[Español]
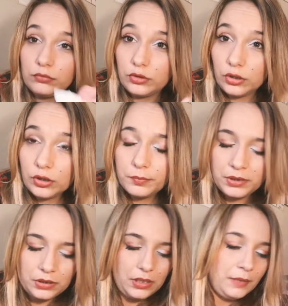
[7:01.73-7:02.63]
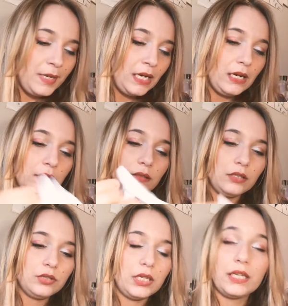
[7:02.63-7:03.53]
tops y me encanta,
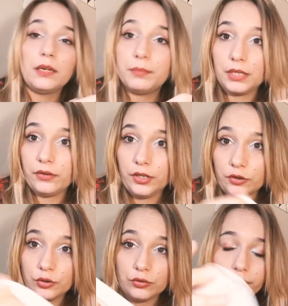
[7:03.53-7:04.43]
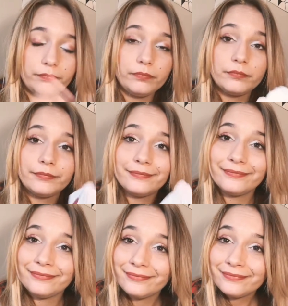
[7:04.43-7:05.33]
o sea, queda precioso.
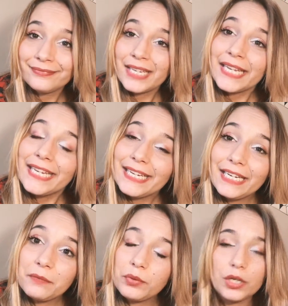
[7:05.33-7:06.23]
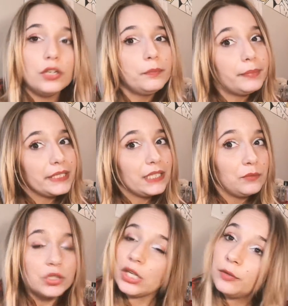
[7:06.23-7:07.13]
Y bueno,
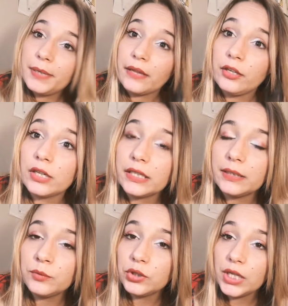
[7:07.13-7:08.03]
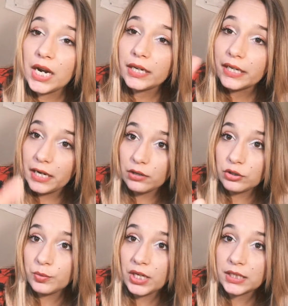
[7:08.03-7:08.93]
pasamos a la operación Cartemusia, que ahora
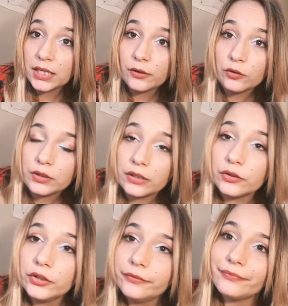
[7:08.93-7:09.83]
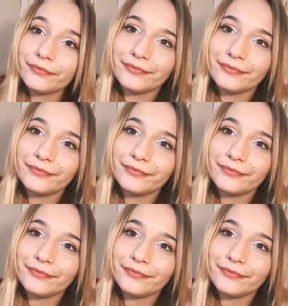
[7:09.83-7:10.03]
os voy a estar contando.